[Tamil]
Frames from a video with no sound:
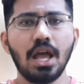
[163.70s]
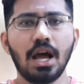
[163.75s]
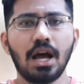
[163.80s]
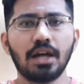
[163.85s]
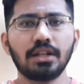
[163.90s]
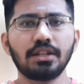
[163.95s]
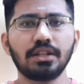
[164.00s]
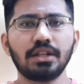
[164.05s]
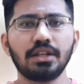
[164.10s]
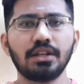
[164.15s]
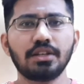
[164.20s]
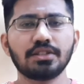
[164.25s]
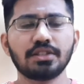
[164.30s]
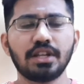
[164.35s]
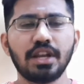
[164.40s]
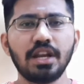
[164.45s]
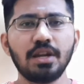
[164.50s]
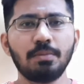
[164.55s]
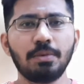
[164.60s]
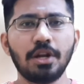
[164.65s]
அது
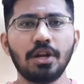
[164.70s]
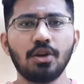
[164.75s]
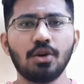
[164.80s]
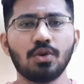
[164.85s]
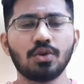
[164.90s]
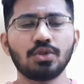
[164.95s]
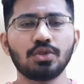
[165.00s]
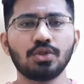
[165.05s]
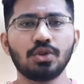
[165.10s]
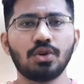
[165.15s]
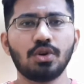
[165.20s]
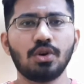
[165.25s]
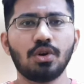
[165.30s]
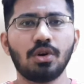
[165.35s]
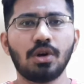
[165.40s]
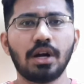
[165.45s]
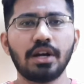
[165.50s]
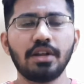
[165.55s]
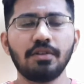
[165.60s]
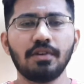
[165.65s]
ஸ்க்ரீன் பிளேயில் கொஞ்சம்
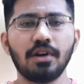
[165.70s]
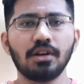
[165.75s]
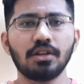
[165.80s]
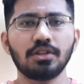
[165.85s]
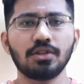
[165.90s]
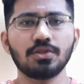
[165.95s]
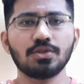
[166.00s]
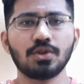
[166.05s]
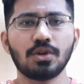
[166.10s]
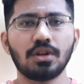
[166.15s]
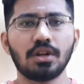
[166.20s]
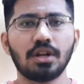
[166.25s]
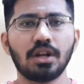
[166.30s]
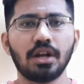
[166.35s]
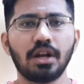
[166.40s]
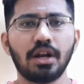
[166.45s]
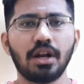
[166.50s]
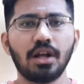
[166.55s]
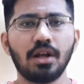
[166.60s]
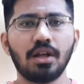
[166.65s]
அடி வாங்குதுன்னு சொல்லலாம்
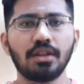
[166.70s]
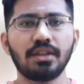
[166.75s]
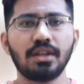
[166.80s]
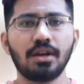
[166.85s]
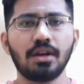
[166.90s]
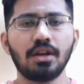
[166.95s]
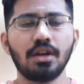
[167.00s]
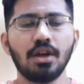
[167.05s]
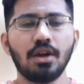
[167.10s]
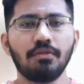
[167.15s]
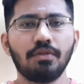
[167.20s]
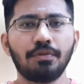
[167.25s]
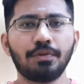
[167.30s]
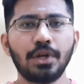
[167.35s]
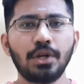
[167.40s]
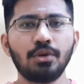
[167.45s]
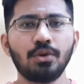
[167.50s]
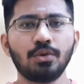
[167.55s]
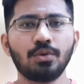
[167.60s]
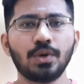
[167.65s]
ஏன்னா அந்த
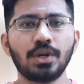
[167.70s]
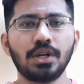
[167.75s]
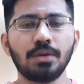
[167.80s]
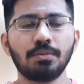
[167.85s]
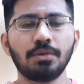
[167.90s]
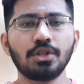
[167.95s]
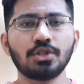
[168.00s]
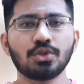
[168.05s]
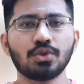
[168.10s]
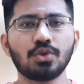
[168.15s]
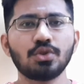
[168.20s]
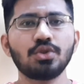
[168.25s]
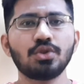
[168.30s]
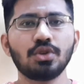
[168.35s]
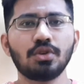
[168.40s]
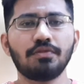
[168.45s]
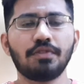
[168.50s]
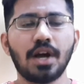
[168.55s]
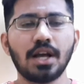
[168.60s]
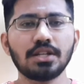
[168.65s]
ஃபிஃப்டீன் டு டுவெண்ட்டி மினிட்ஸ்
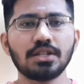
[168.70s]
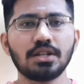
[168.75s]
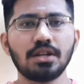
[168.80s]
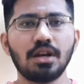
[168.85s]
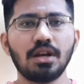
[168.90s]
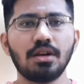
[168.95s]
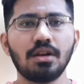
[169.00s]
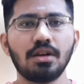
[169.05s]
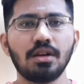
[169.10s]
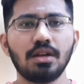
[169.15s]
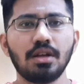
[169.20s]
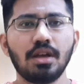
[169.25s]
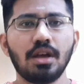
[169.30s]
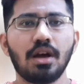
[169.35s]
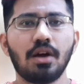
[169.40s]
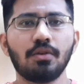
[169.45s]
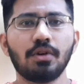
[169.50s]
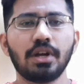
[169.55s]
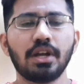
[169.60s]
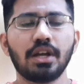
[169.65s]
கொஞ்சம் ஃபாஸ்ட்டாக
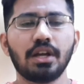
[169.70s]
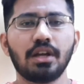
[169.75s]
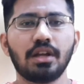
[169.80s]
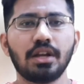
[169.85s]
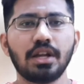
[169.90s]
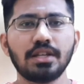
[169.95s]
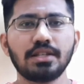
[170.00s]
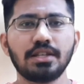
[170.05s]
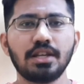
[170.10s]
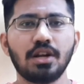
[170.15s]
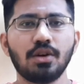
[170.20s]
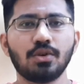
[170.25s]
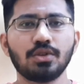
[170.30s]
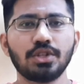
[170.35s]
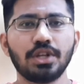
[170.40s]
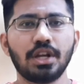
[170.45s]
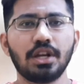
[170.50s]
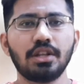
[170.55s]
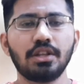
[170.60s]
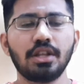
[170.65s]
அவங்க ரேசியாக
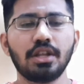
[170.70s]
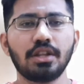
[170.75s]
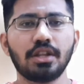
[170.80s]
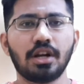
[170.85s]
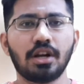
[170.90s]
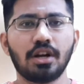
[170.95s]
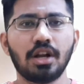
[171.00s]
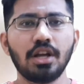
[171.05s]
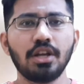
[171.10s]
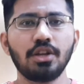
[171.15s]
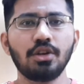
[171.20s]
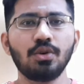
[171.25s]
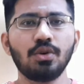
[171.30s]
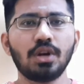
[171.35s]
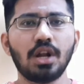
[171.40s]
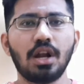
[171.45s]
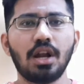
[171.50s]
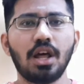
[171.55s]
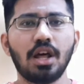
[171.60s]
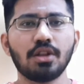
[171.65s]
கொஞ்சம் எழுதியிருந்தாங்கன்னா இன்னும்
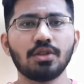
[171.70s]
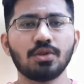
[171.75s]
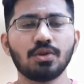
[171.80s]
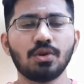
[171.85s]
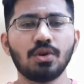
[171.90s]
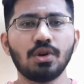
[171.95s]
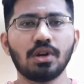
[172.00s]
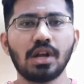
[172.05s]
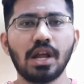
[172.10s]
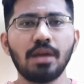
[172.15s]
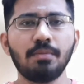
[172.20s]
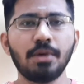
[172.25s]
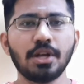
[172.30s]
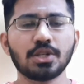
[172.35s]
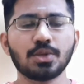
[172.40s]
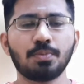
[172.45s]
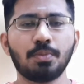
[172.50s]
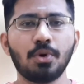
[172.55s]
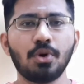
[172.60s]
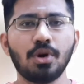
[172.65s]
நல்லா இருந்திருக்கும்
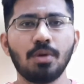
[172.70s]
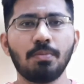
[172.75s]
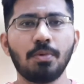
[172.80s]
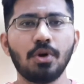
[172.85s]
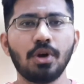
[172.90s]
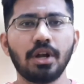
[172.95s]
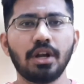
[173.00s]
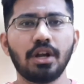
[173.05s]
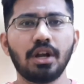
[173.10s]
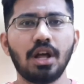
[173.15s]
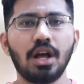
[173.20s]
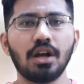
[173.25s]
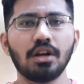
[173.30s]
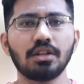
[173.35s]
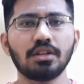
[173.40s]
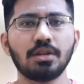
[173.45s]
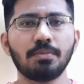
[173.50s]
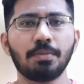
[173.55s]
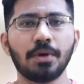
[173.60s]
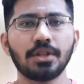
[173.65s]
கிளைமேக்ஸ் போக போக என்ன
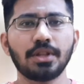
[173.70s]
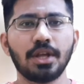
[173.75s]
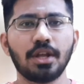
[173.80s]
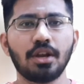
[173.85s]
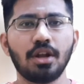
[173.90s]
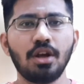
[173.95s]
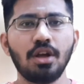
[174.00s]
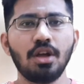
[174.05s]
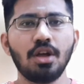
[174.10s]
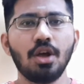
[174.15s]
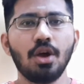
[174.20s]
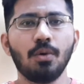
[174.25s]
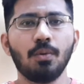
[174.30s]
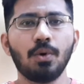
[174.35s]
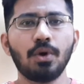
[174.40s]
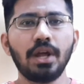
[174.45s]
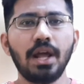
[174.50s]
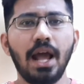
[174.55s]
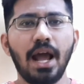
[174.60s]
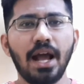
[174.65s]
ஆகுதுன்னு பார்த்தீங்கன்னா
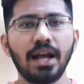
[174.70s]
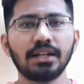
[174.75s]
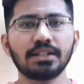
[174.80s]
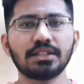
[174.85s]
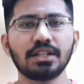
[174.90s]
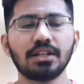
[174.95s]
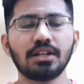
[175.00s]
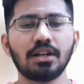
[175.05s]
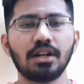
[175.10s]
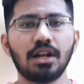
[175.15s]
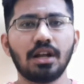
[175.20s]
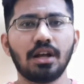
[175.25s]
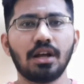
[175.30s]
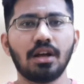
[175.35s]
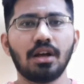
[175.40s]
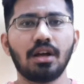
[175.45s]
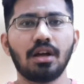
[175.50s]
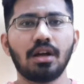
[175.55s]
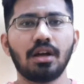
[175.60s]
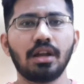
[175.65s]
ஒரே ஆக்ஷன்
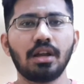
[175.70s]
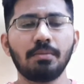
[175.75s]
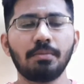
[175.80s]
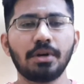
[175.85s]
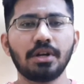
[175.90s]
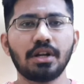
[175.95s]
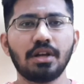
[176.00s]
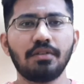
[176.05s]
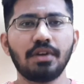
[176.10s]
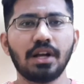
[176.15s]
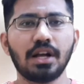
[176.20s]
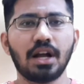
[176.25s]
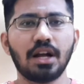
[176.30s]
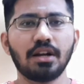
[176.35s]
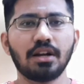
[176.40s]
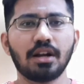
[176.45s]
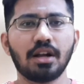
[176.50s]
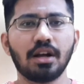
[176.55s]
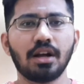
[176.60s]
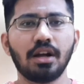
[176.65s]
எலிமெண்ட்டாகவே
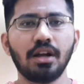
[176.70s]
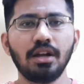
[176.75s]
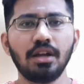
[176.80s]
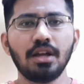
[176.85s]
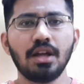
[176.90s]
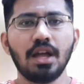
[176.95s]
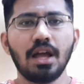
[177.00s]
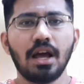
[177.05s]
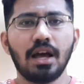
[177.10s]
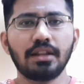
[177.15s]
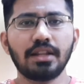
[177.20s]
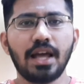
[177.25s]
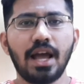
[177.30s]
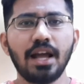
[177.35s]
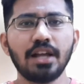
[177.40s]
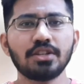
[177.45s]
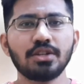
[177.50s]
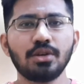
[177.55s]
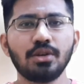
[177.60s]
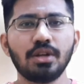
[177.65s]
காட்டுறாங்க அந்த
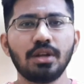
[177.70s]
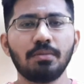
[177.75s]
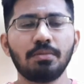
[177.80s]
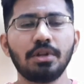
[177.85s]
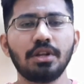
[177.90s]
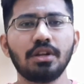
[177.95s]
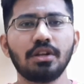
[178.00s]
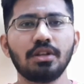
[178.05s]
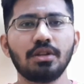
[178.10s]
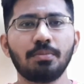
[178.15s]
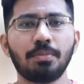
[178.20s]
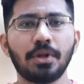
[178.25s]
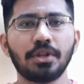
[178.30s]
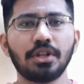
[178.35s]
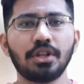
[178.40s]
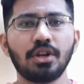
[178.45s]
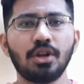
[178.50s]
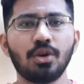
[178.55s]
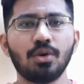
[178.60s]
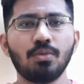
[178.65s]
ஆக்ஷனும் எப்படி இருக்குதுன்னு
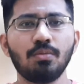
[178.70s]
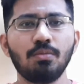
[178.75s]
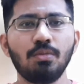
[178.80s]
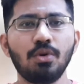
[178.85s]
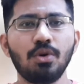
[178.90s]
பார்த்தீங்கன்னா ரொம்ப